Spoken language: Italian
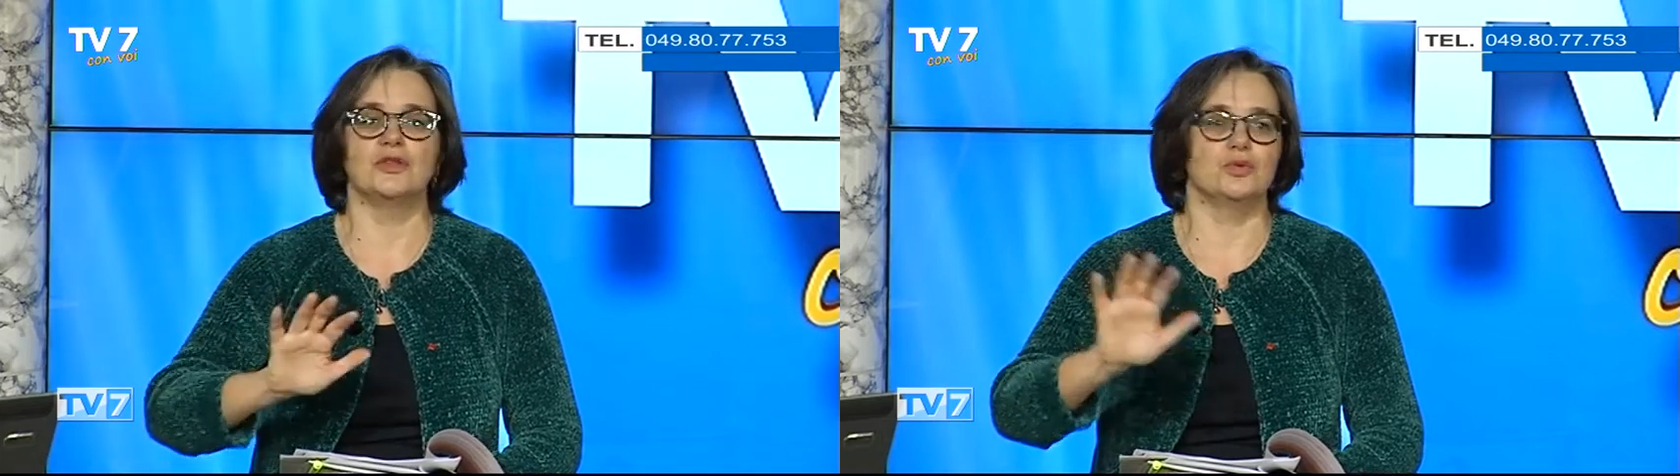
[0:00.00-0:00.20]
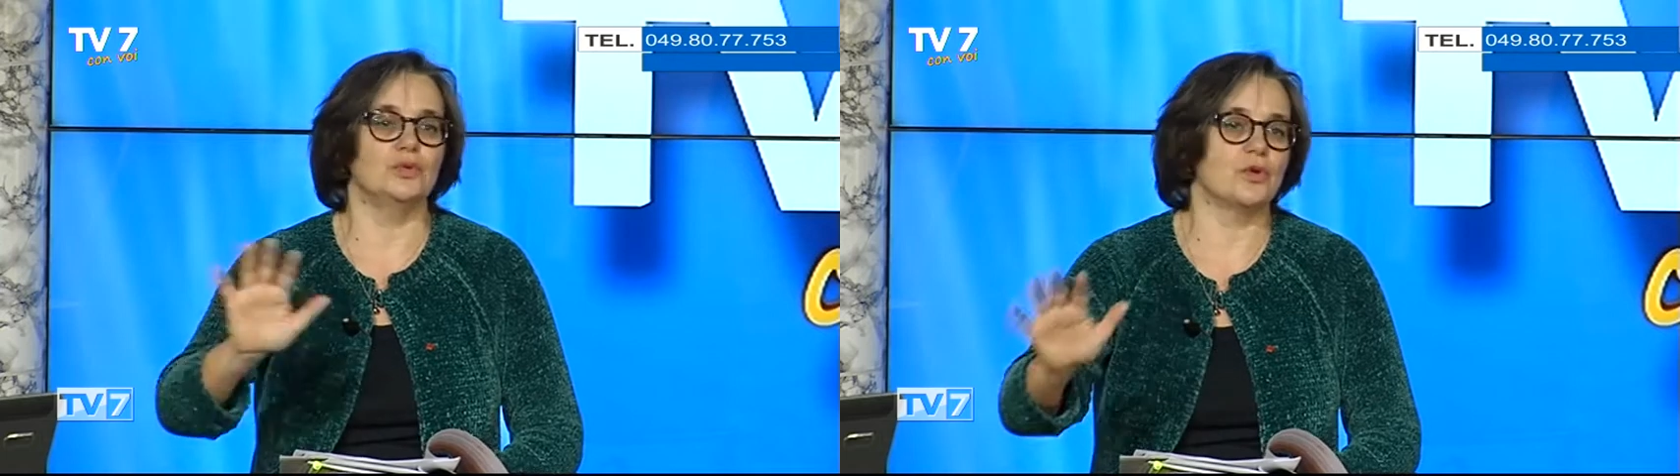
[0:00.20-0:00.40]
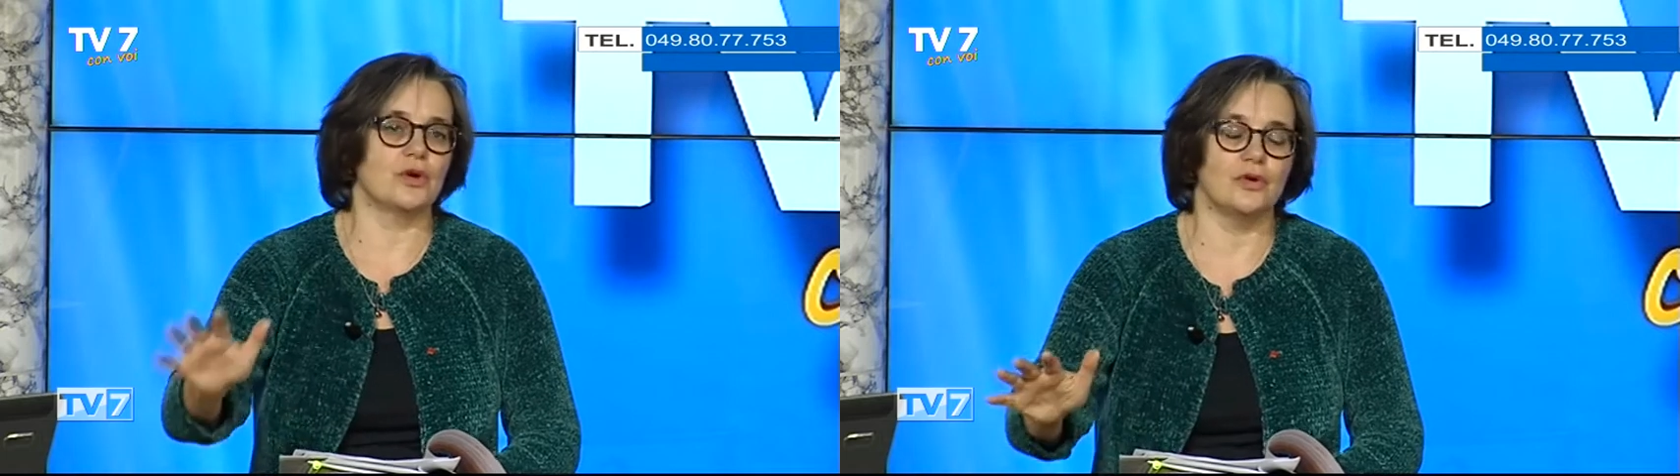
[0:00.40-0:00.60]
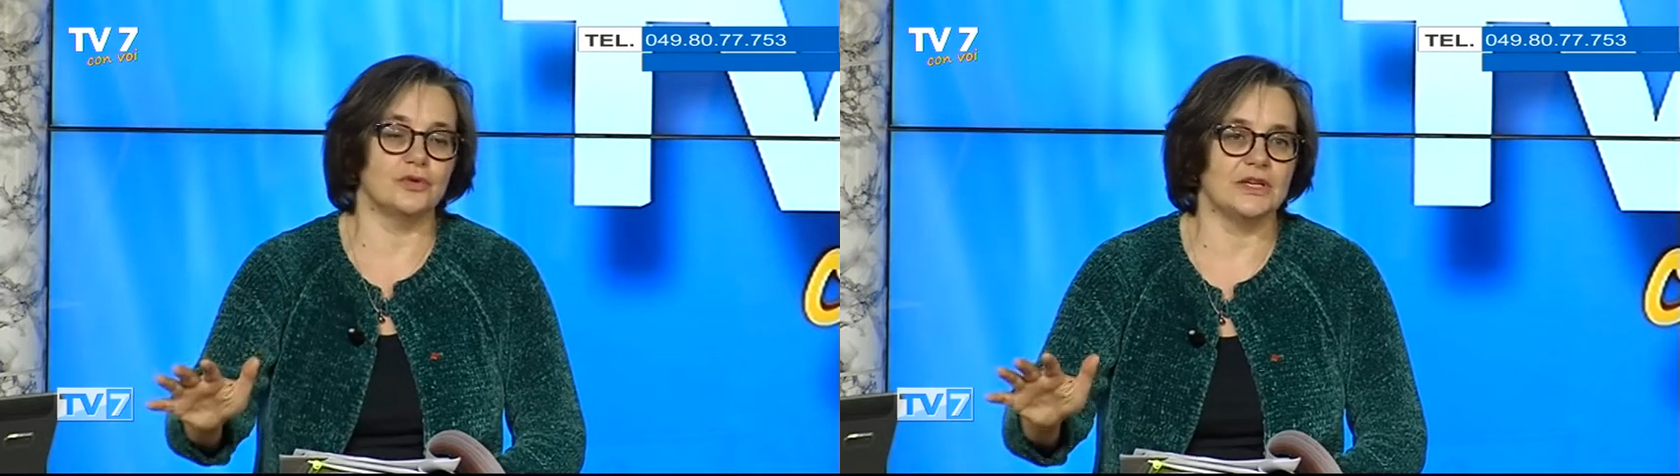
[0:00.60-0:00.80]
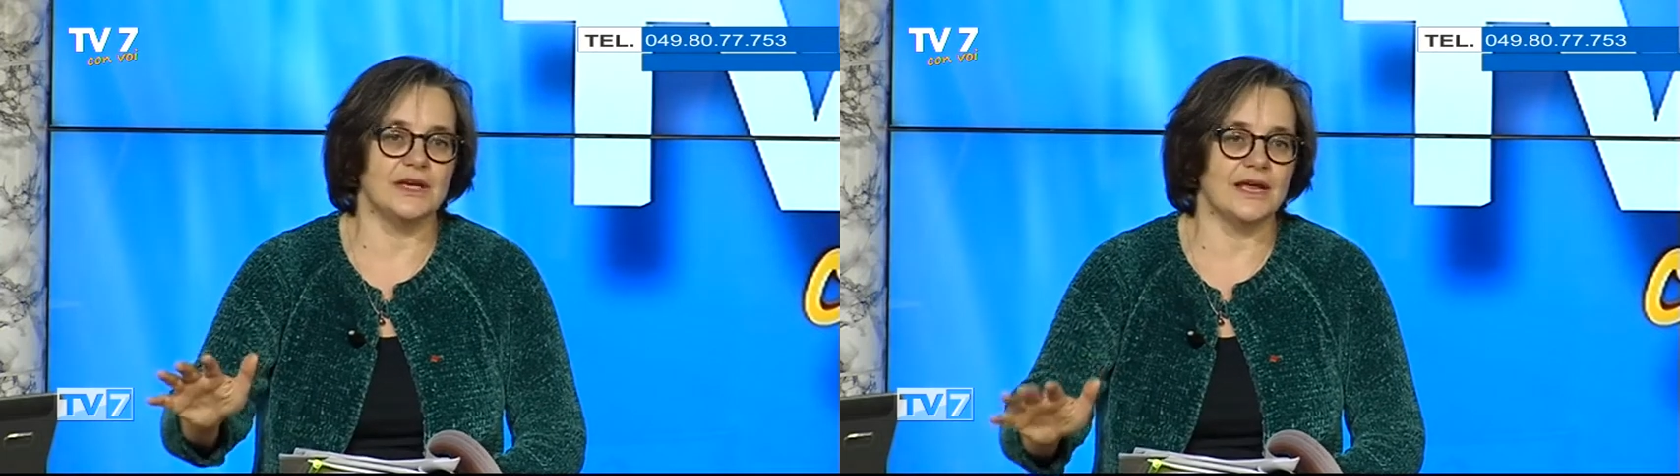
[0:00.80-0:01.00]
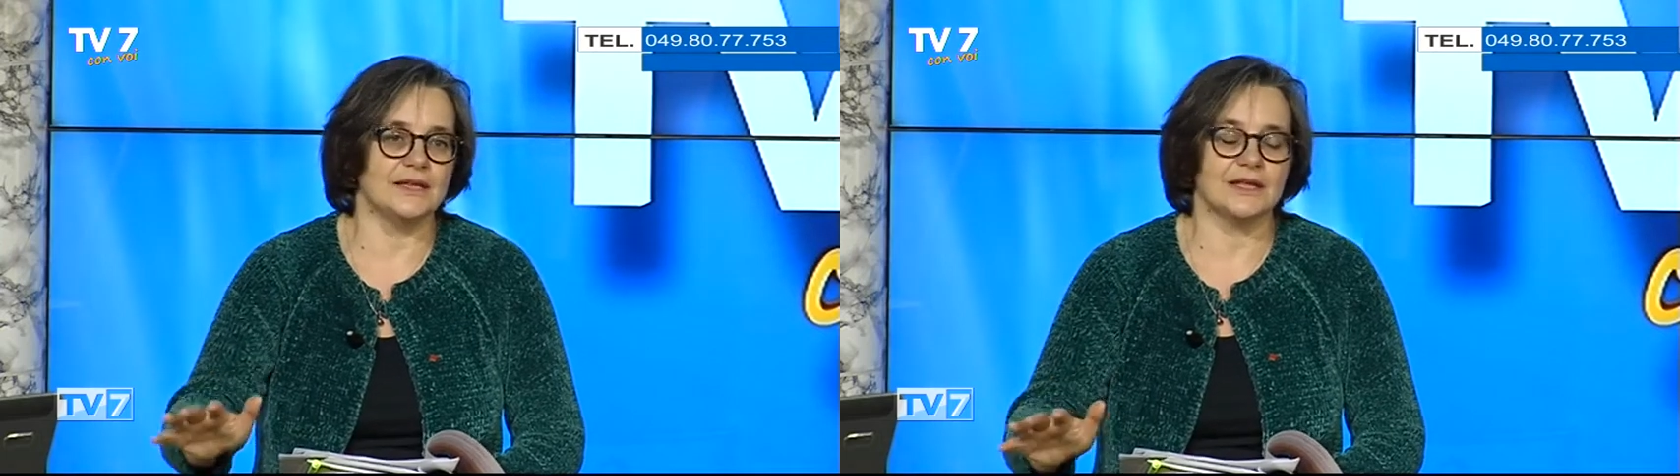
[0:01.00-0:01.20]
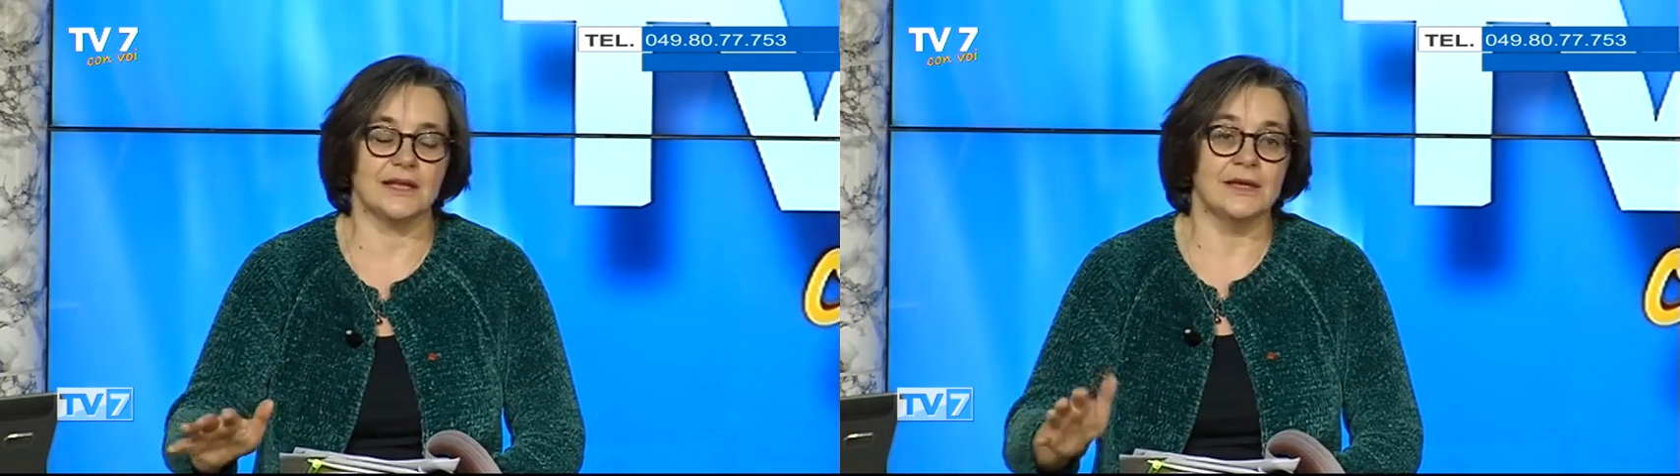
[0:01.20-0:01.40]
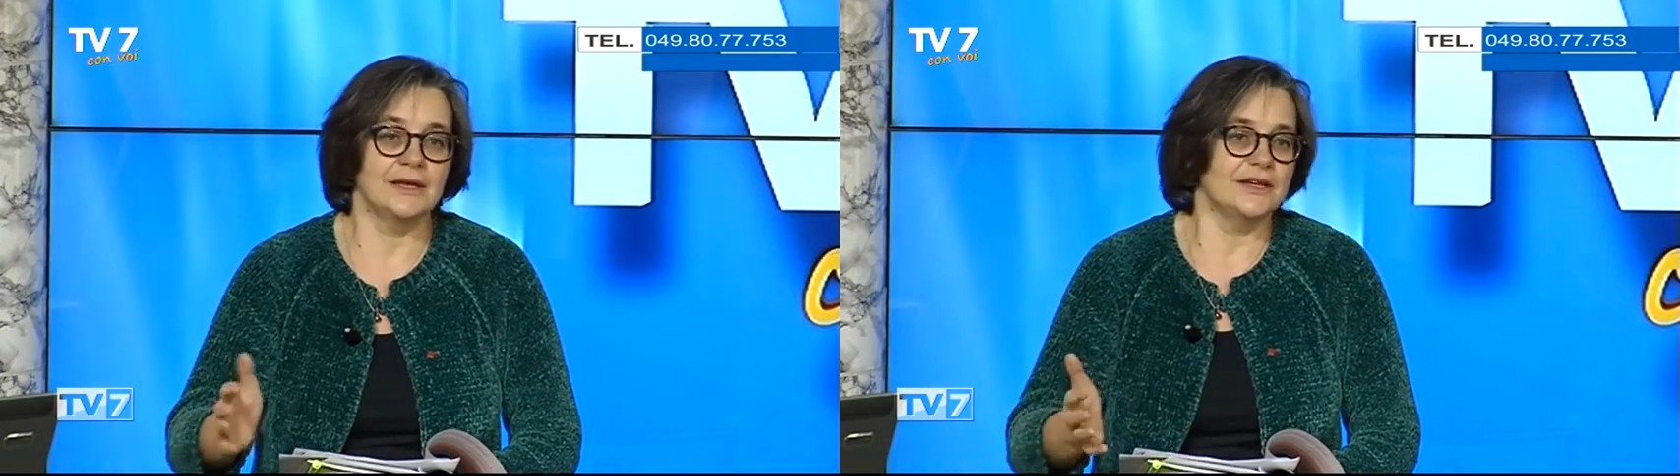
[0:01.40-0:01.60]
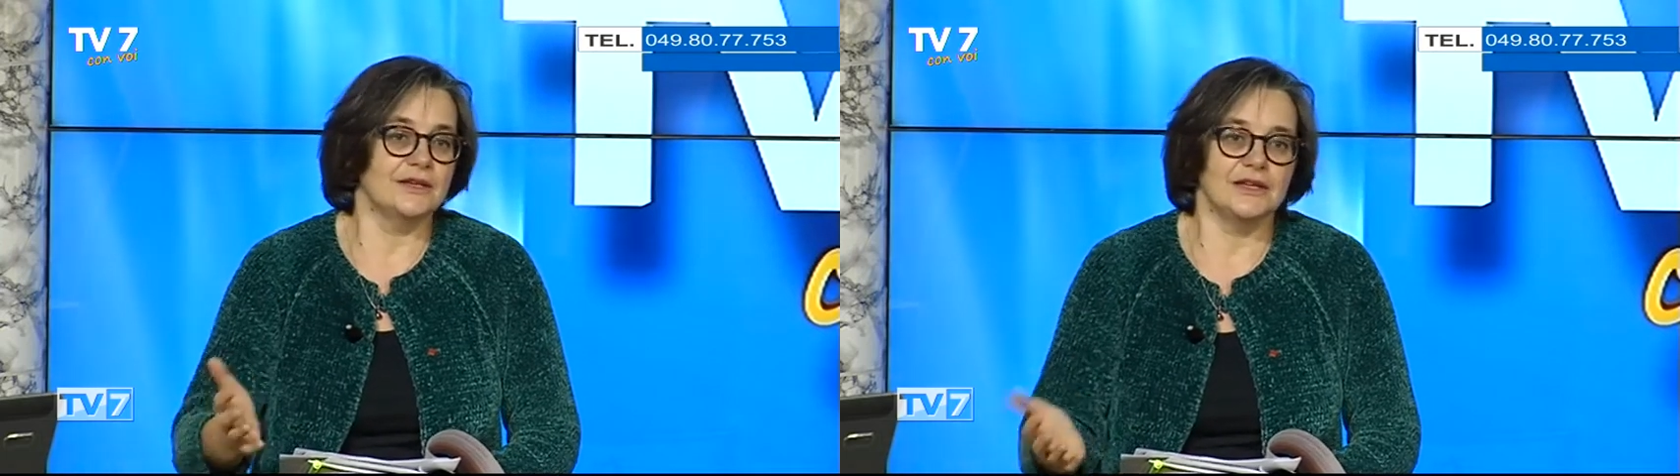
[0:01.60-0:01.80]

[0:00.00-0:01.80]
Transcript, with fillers: tutto il continente.